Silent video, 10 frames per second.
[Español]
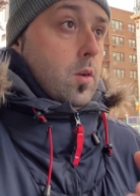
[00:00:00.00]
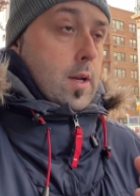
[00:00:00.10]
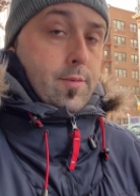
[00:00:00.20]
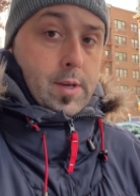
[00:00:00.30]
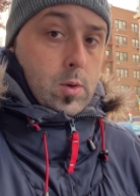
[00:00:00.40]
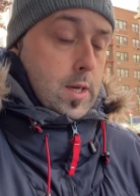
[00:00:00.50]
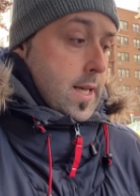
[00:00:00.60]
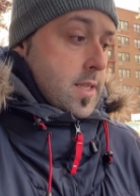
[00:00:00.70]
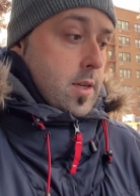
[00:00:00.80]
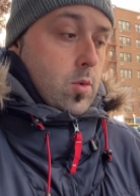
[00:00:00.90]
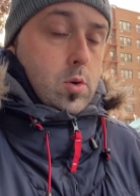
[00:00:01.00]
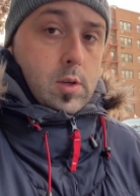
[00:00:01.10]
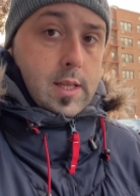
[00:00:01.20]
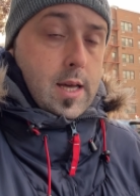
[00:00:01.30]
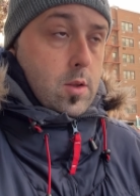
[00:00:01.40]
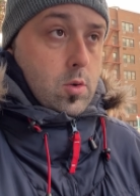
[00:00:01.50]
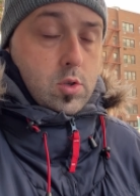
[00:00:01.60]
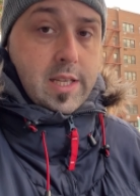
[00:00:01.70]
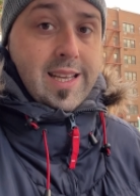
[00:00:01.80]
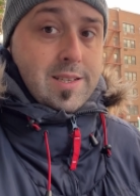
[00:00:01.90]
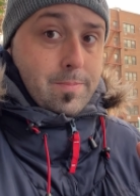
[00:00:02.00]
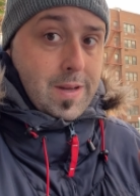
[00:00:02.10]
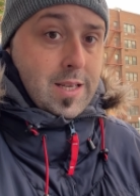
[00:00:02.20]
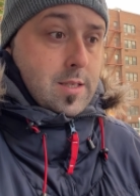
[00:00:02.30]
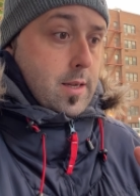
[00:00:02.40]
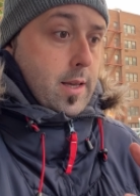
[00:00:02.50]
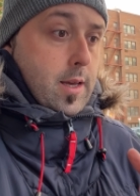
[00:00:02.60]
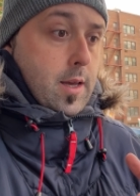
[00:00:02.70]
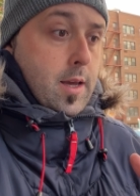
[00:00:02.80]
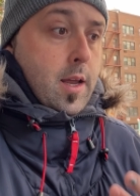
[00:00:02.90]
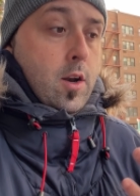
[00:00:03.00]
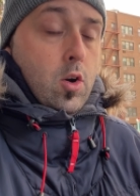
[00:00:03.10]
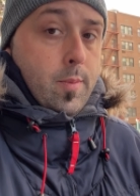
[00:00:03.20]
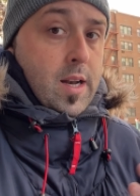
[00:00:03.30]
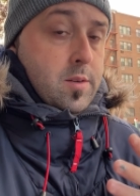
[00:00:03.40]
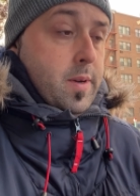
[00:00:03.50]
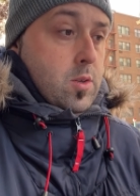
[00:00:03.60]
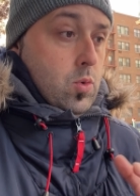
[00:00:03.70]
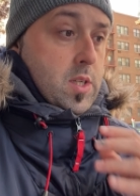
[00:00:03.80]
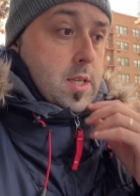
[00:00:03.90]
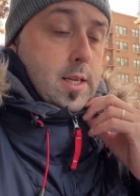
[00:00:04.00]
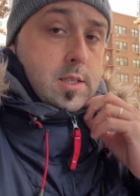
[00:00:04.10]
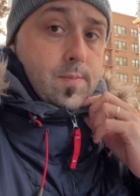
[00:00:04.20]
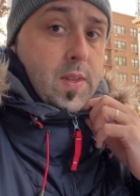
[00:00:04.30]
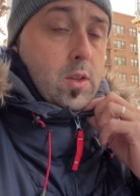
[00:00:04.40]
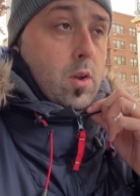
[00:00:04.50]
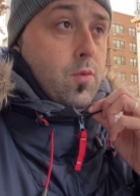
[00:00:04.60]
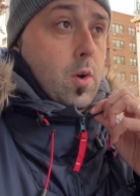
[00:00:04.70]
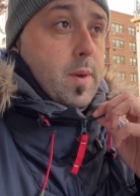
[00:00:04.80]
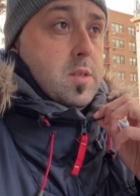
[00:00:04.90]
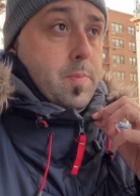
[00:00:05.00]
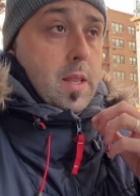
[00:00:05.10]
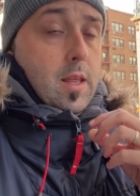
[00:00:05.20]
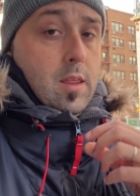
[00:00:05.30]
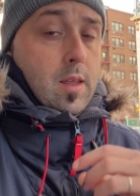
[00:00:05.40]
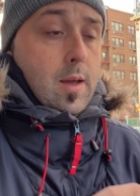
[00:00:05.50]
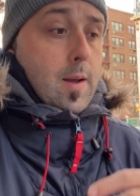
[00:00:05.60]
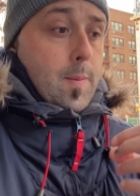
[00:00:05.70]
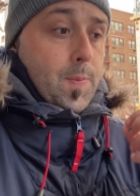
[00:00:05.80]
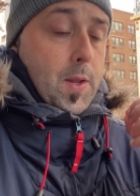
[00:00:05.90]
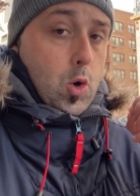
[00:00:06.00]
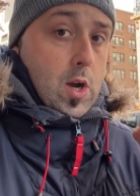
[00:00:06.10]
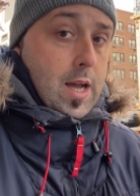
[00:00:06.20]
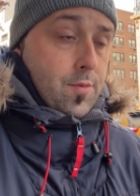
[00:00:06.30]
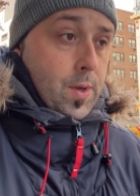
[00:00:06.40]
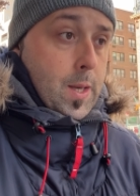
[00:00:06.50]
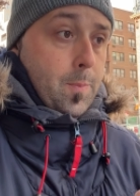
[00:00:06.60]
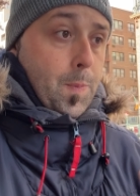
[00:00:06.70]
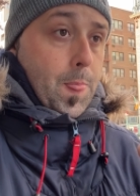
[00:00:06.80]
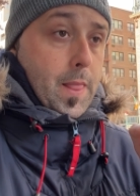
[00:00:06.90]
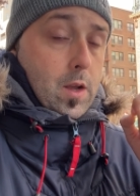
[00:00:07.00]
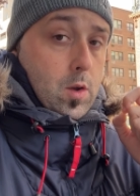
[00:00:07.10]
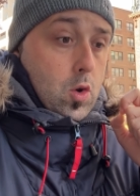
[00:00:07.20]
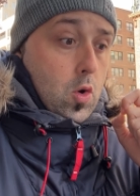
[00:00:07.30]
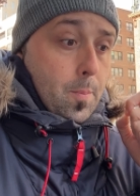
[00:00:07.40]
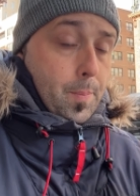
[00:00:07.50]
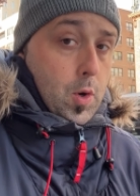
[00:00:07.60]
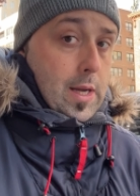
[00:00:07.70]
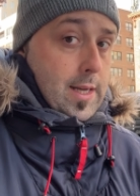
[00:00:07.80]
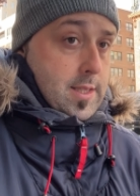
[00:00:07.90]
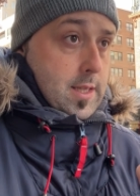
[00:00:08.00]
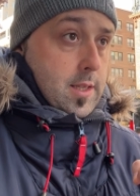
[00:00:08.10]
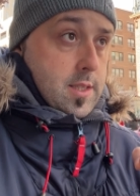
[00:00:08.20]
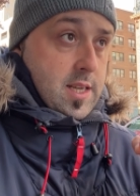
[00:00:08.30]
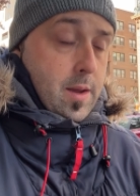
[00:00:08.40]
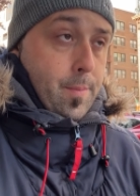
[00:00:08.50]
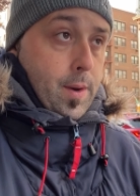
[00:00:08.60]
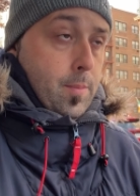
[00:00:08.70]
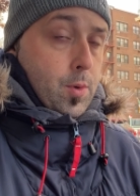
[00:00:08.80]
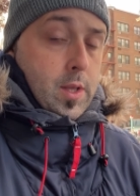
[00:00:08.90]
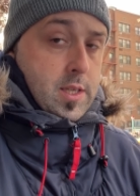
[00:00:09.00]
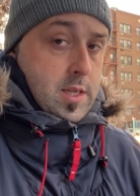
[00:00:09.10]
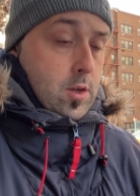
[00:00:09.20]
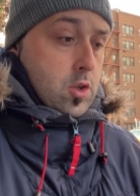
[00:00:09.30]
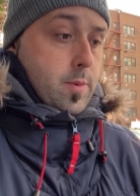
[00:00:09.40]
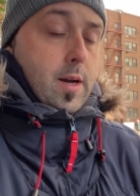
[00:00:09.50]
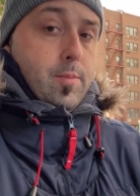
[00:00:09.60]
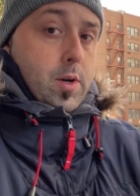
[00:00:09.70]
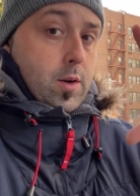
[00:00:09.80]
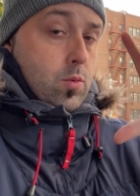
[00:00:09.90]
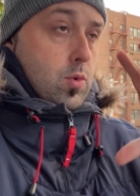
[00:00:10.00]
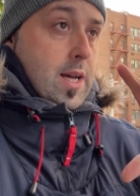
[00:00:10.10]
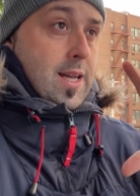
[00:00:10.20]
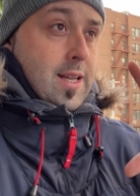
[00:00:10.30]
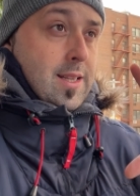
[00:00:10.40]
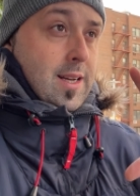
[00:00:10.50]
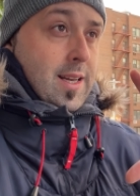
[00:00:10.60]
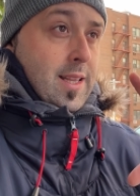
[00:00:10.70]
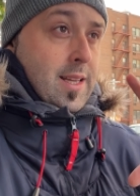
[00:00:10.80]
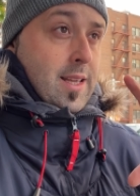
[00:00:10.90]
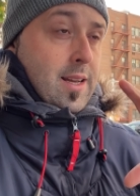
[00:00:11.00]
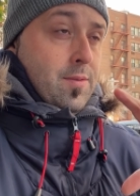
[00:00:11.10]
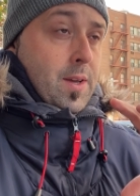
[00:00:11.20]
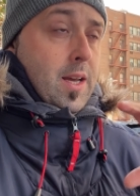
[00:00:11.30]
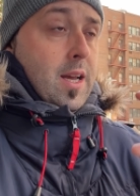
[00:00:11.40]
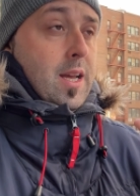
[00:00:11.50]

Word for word: Café con leche, un cortado, cositas más eh, normales, más nuestras. De todas formas, pedid un café con poca leche, siempre, porque si no os van a poner una tanqueta de café